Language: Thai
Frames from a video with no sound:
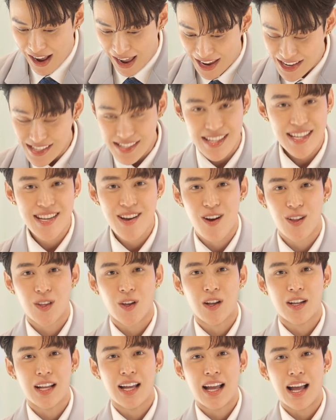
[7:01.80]
ก IG ของต
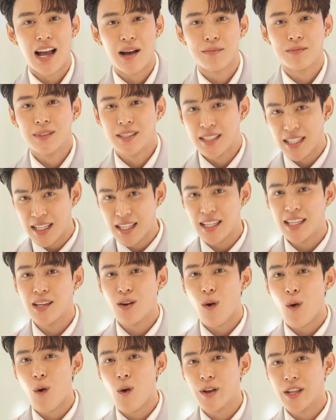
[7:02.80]
อนนะครับ T
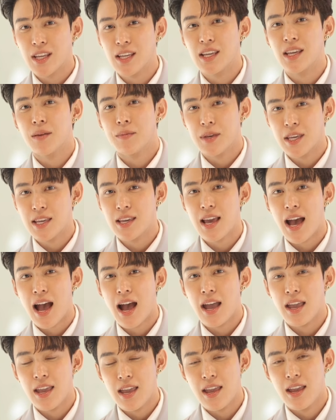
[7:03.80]
O D P
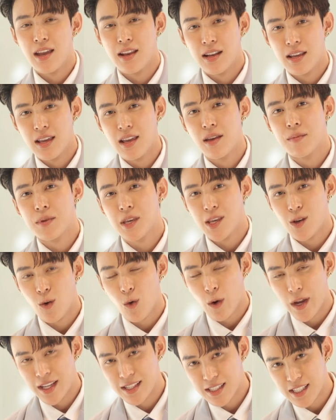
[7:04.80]
R A N A P O
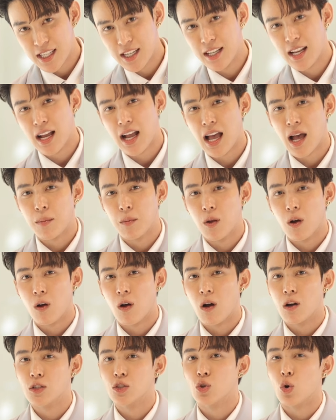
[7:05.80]
N G นะครับ แล้ว
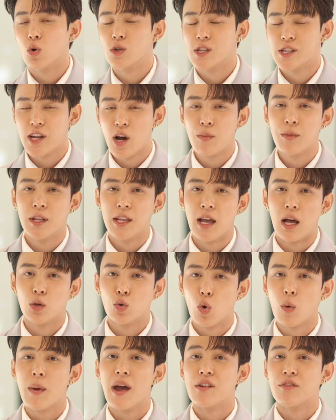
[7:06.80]
ก็โซเชียลมีเดีย
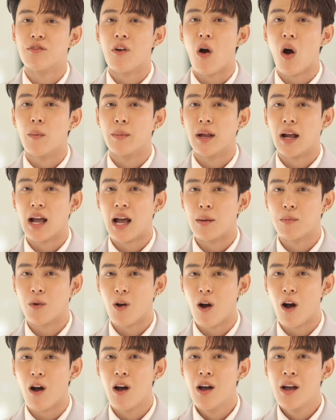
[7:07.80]
ทุกแพลตฟอร์มนะครับ
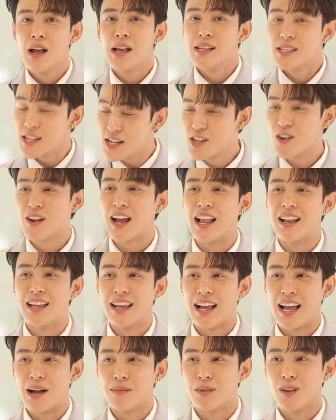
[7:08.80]
ก็ชื่อเดียวกันเล
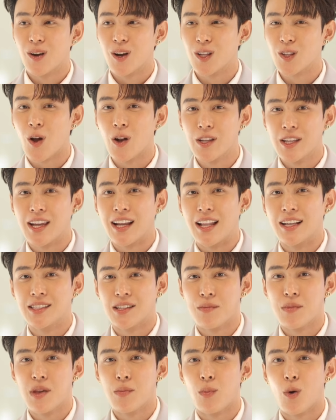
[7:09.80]
ยครับ แล้วก็ตอนนี้กำลัง
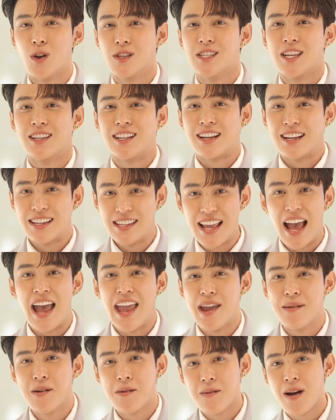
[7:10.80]
จะมีโปรเจกต์ใหญ่
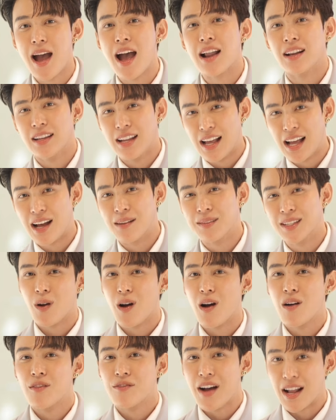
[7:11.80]
มากๆเลยนะครับ
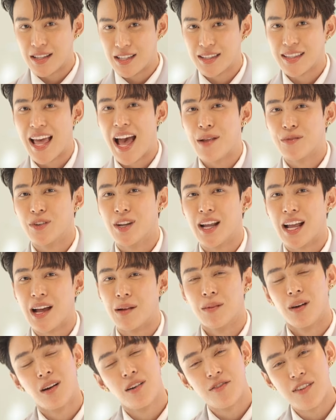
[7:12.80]
ก็ฝากติดตามด้วยนะครับ
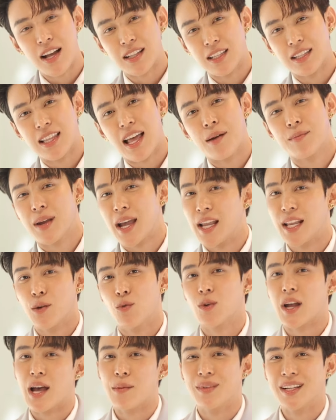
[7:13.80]
แล้วก็ฝากติดตามงานใน
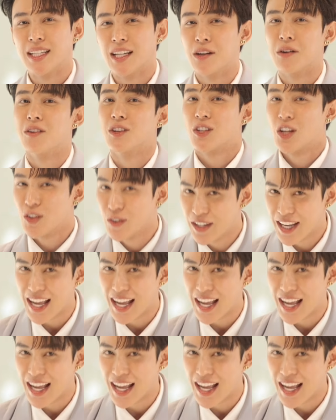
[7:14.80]
วงการบันเทิงของตอนด้ว